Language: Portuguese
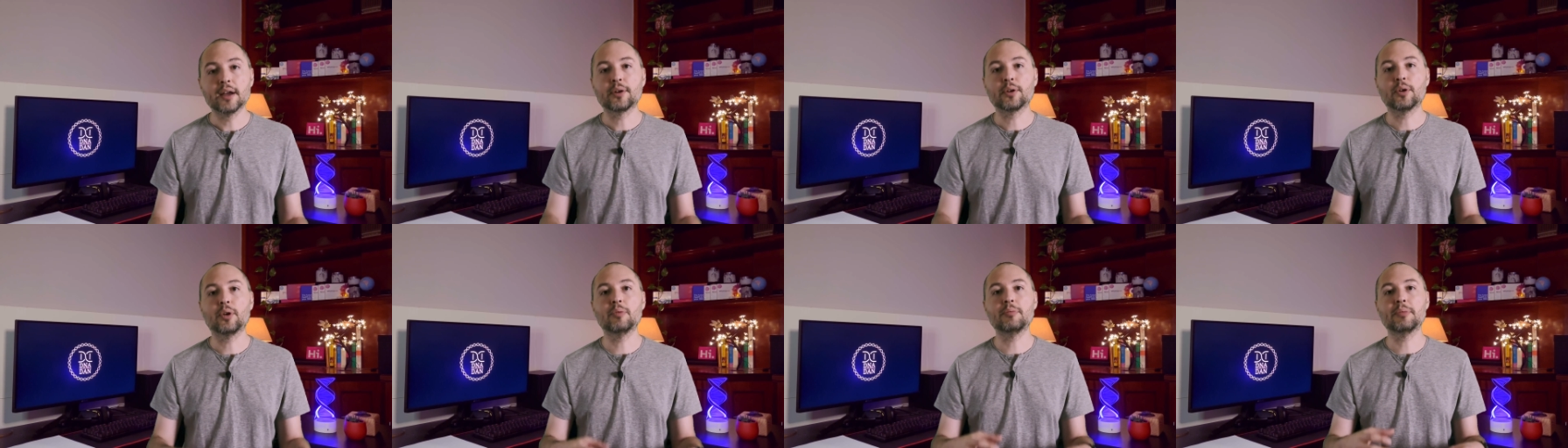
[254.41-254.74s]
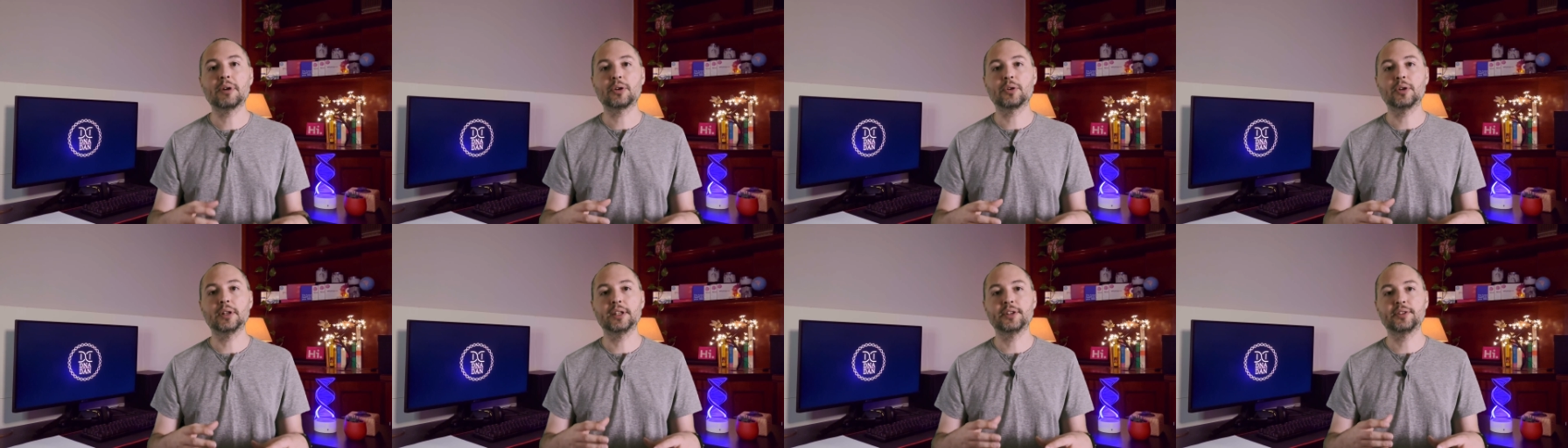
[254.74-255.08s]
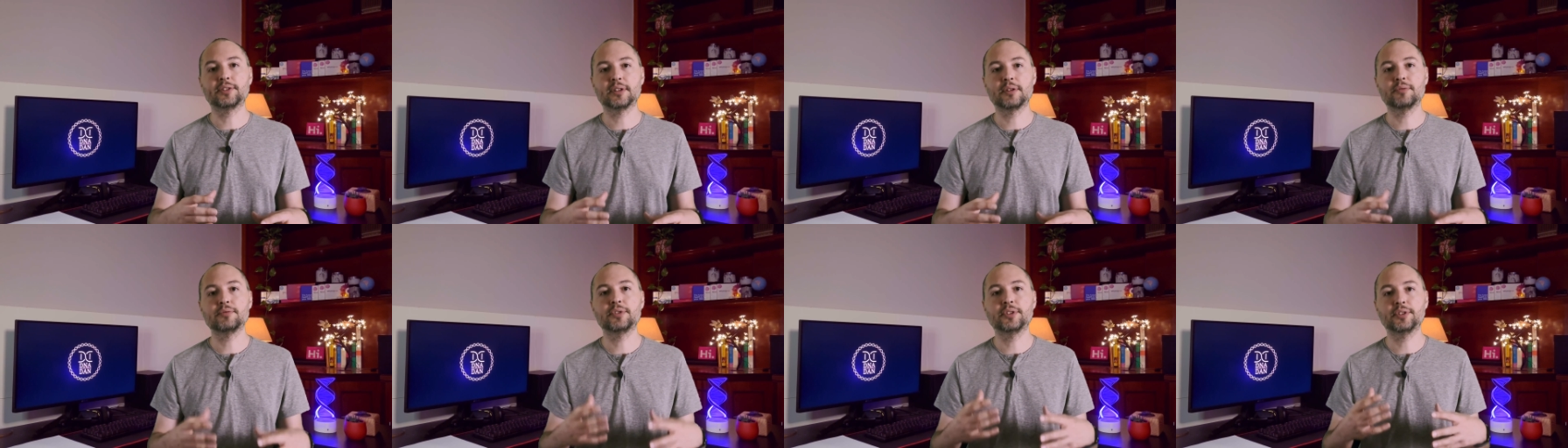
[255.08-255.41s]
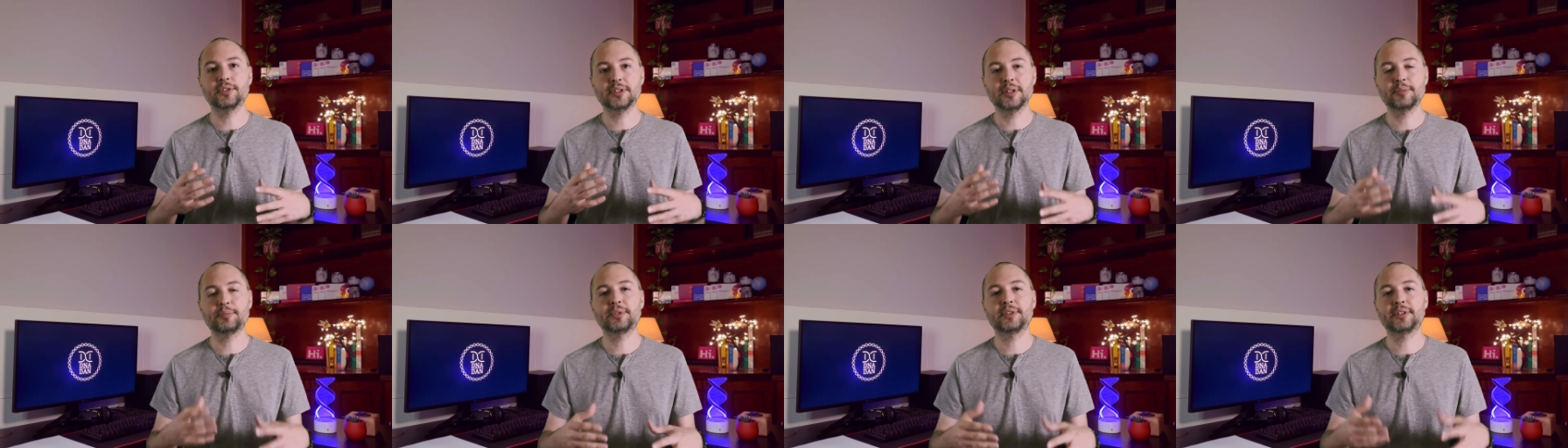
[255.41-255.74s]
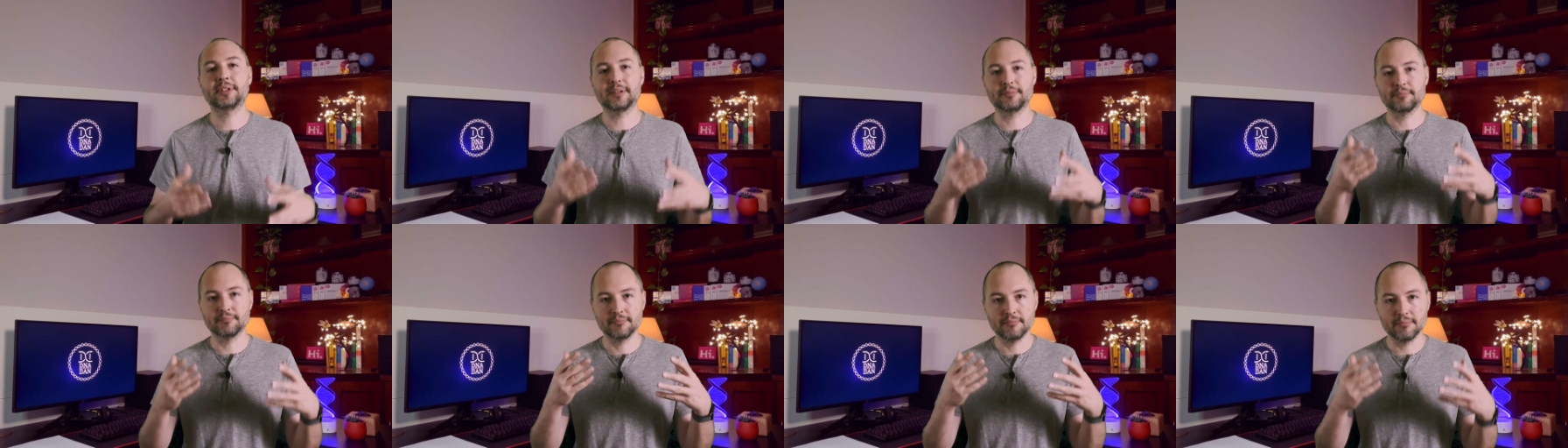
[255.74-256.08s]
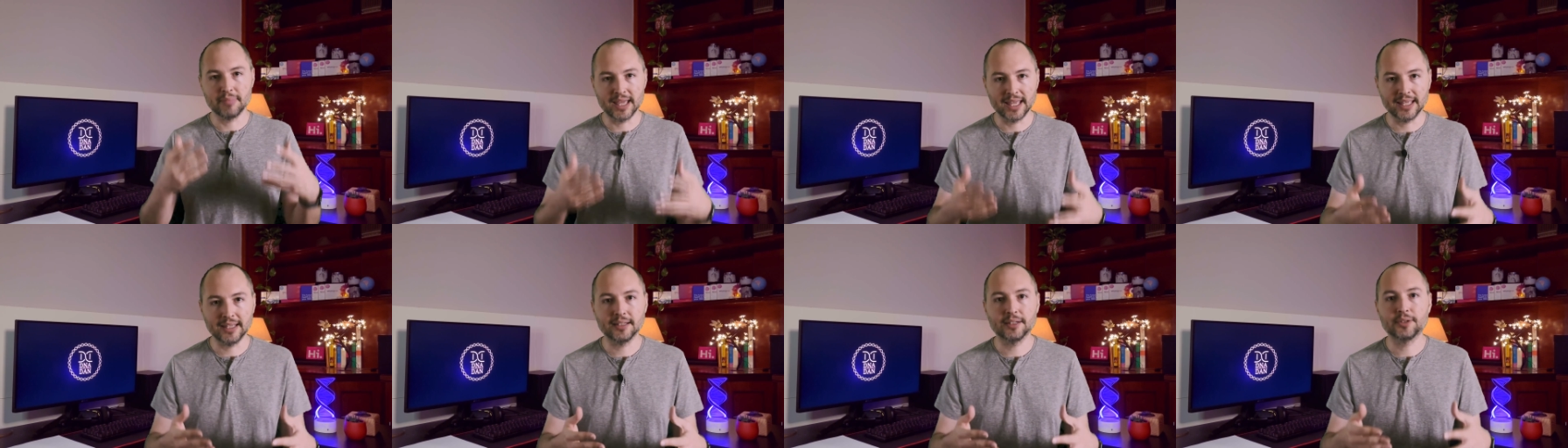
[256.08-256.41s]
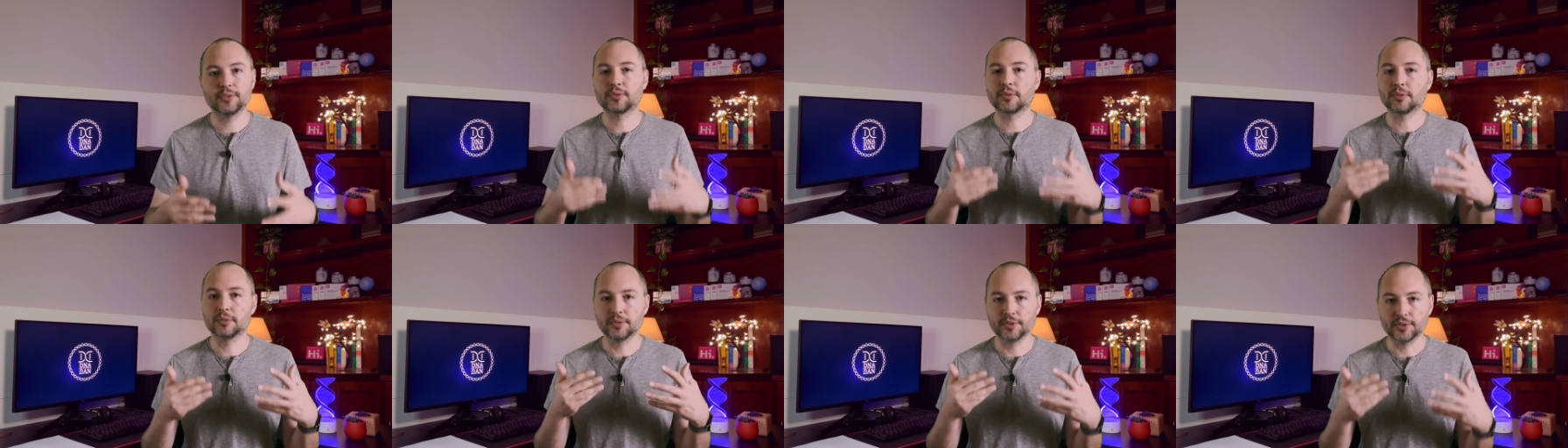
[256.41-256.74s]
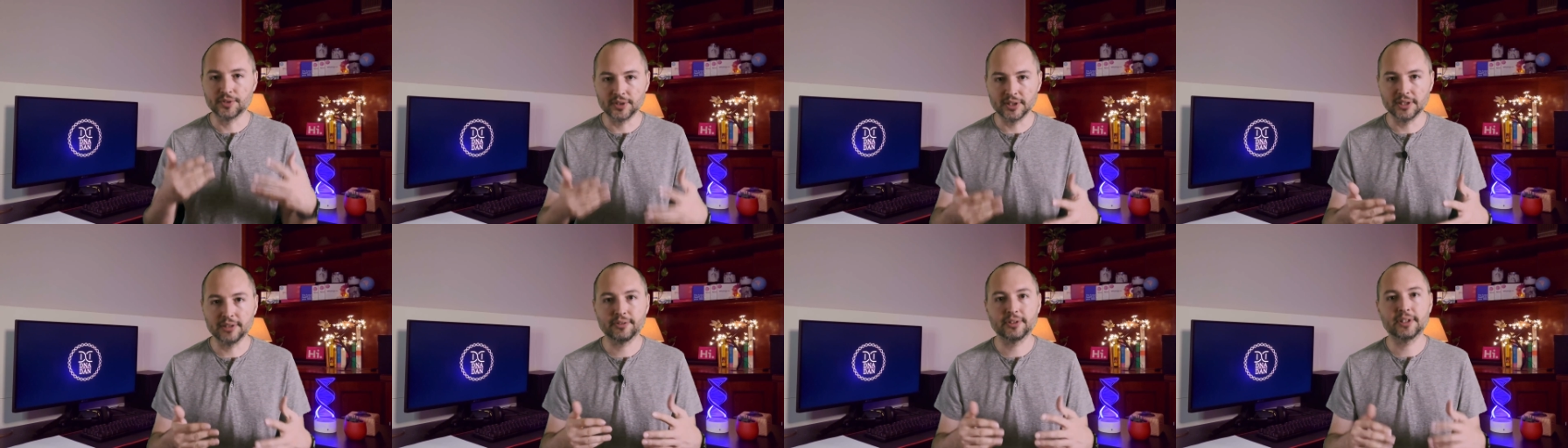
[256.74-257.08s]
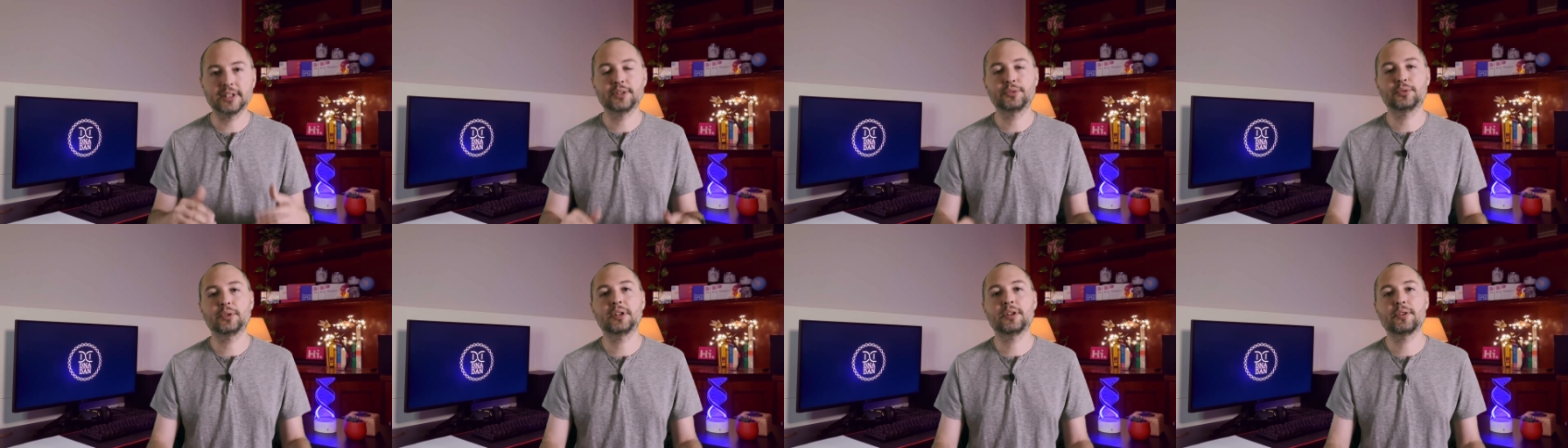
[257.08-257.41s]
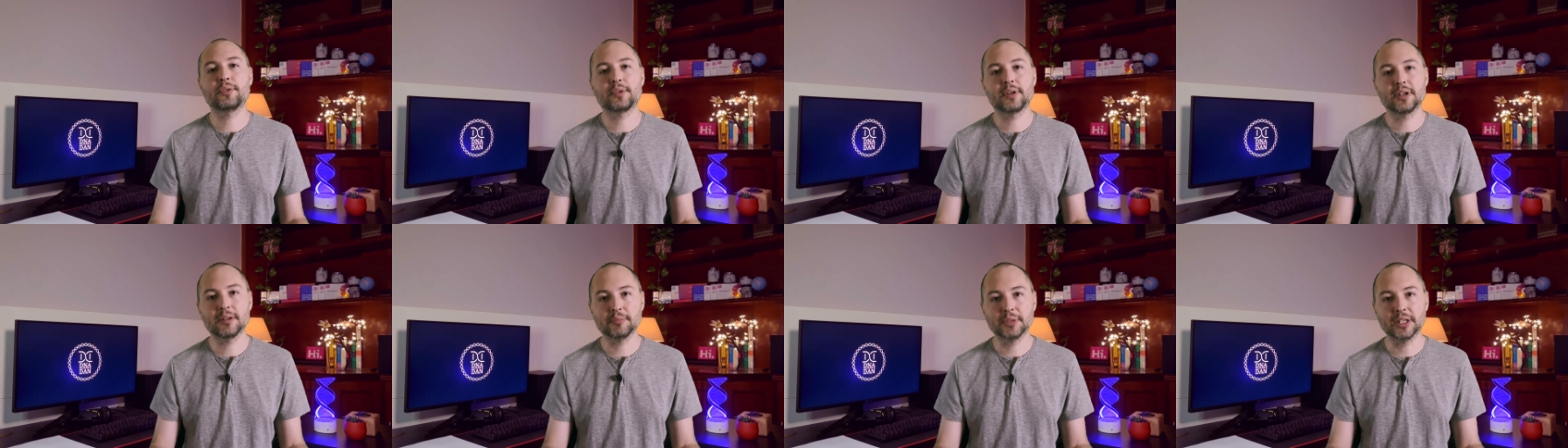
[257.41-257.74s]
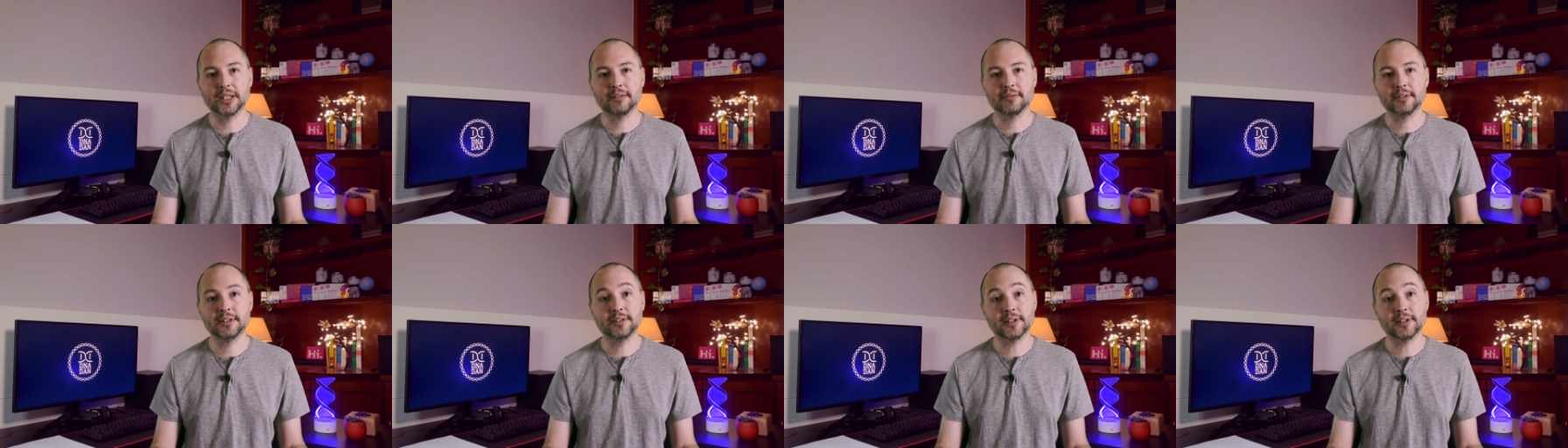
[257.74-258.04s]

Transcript: com uma coleção de snips também exclusiva da 23andMe.